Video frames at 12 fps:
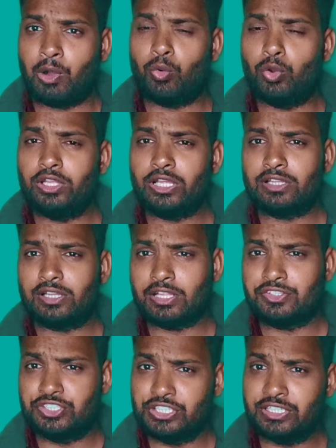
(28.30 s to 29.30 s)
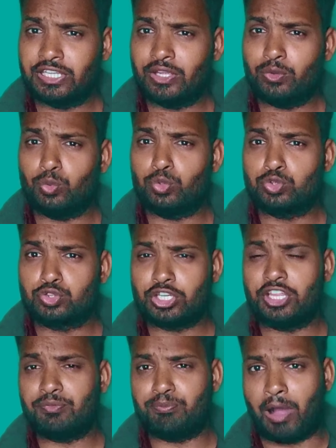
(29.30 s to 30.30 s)
मंगोलिया तथा चीन के
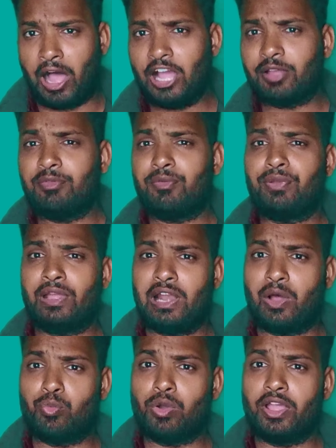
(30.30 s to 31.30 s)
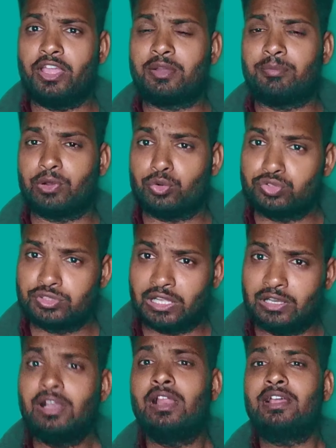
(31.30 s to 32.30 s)
उत्तरी भाग में फैला हुआ एक
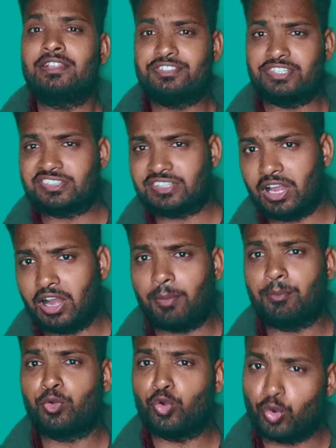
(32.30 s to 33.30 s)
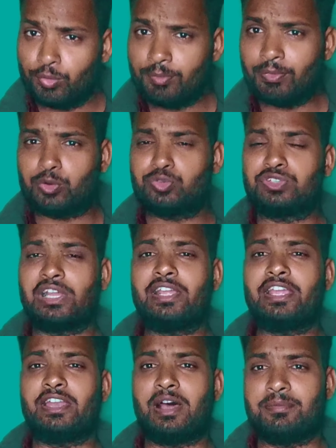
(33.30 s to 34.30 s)
मरुस्थल जिसका नाम गोभी
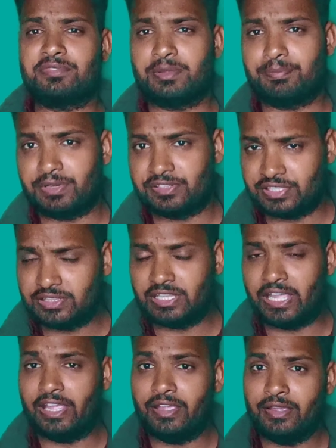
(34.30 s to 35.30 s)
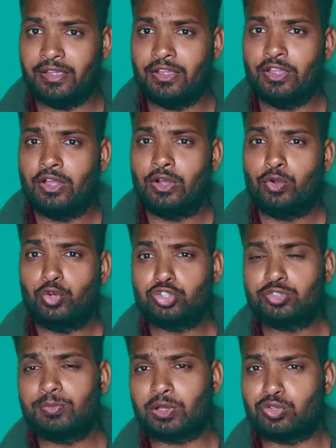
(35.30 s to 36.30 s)
मरुस्थल के नाम से प्रसिद्ध है
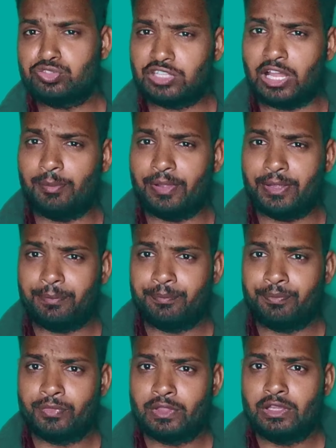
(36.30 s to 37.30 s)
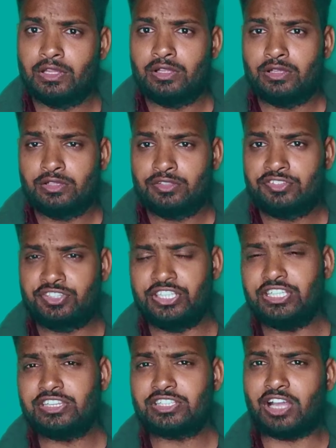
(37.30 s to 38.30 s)
उस मरुस्थल में
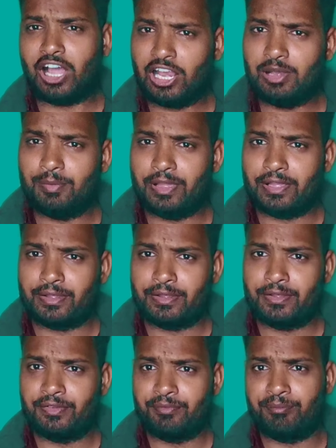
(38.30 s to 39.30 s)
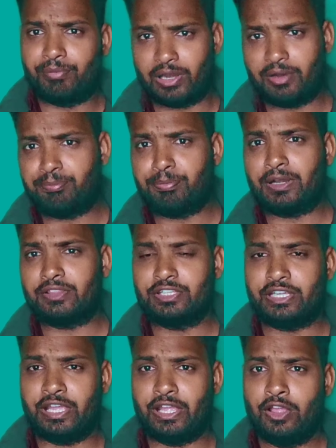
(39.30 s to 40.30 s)
शीतकाल में बर्फ
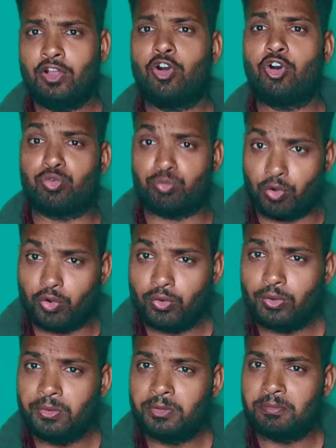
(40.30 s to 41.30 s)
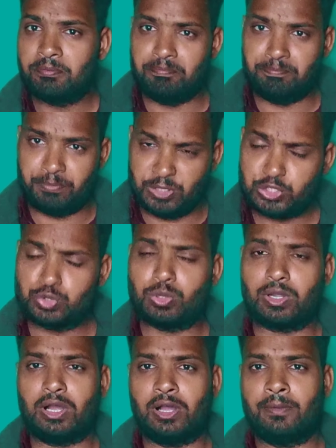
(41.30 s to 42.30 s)
पड़ती है और वो
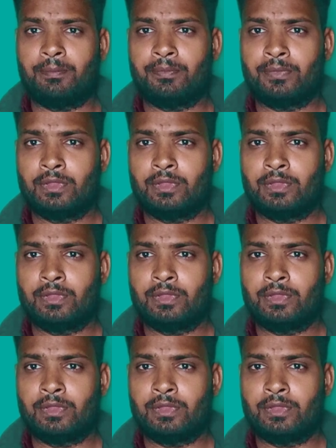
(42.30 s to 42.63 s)
विश्व का